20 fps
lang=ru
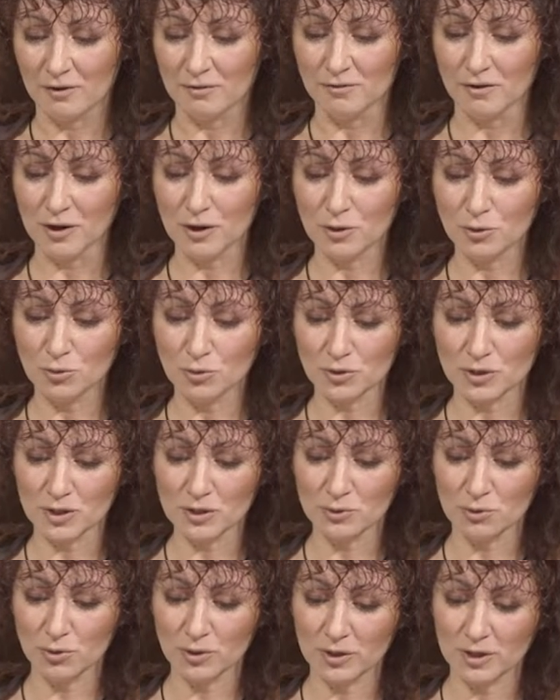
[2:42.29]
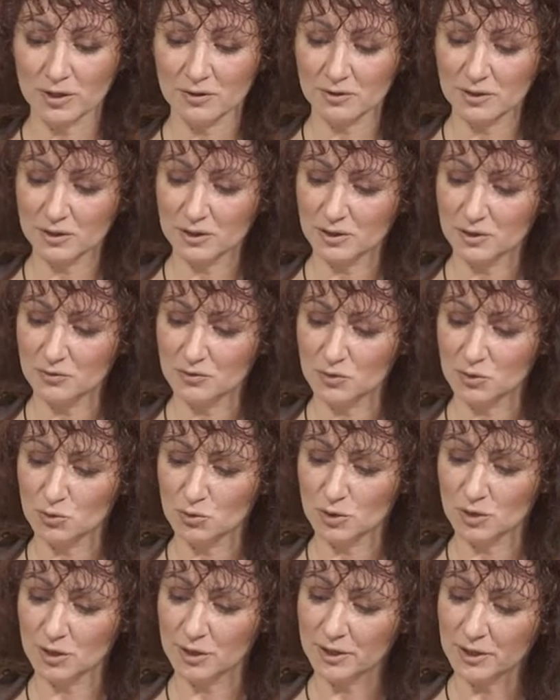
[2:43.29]
вокруг, насколько хватало
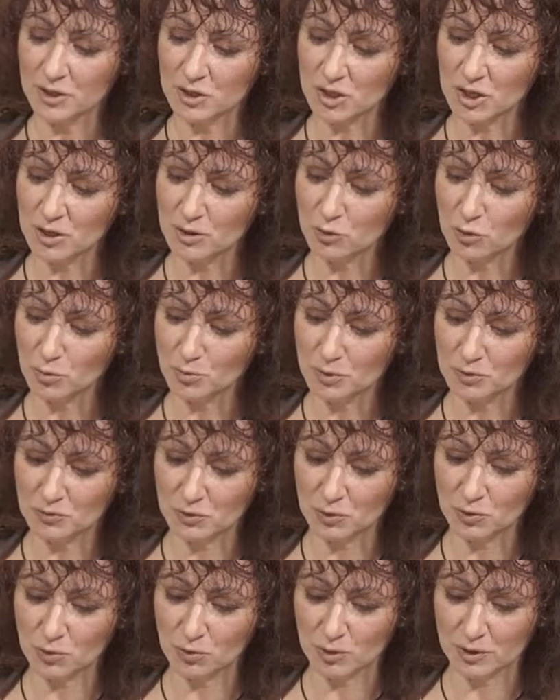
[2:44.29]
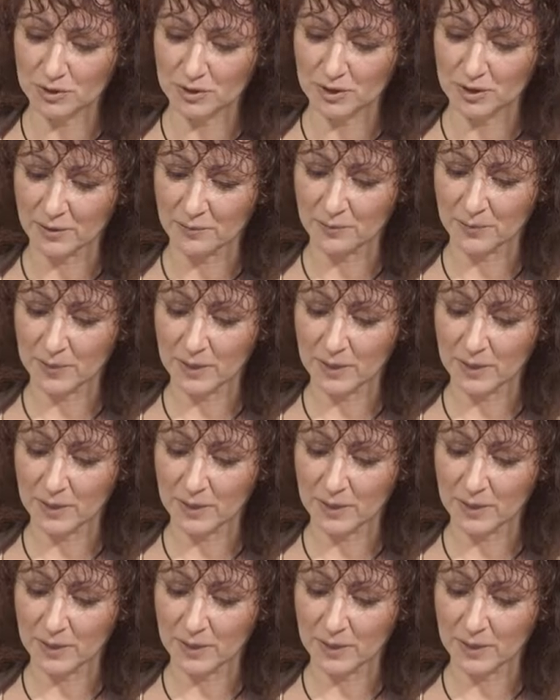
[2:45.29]
взора, крыши огромного города –